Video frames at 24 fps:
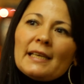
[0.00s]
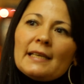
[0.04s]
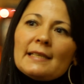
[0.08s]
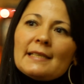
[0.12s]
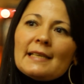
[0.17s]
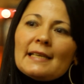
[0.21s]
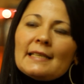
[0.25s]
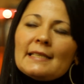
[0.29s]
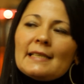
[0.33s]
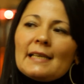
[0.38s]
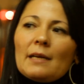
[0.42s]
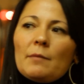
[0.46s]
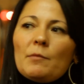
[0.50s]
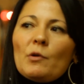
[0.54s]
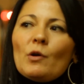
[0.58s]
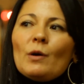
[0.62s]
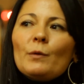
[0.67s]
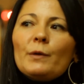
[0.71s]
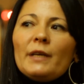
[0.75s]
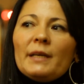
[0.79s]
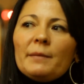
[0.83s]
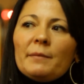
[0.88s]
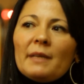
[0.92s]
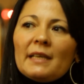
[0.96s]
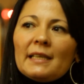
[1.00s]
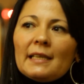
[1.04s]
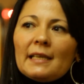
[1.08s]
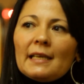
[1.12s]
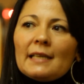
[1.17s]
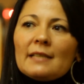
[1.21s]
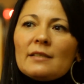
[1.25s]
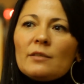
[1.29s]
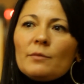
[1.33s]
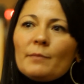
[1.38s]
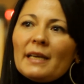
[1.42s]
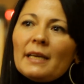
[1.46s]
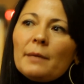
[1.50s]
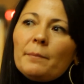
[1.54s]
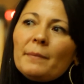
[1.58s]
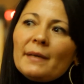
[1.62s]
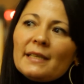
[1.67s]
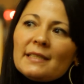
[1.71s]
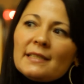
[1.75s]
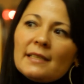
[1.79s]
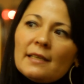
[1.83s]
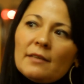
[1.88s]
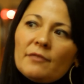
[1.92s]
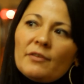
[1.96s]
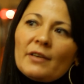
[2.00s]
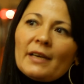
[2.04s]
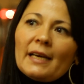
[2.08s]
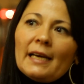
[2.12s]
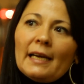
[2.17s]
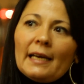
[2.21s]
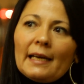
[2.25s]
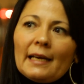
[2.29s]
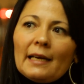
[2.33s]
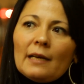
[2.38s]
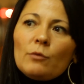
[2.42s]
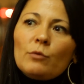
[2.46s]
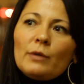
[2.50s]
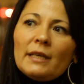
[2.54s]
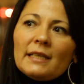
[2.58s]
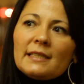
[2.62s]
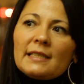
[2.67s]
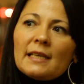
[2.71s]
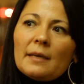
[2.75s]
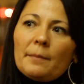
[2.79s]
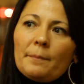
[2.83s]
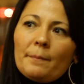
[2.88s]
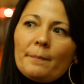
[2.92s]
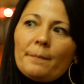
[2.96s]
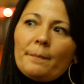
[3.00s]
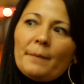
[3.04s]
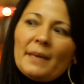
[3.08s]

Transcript: quizás lleguemos a una investigación más específica de cada una de esas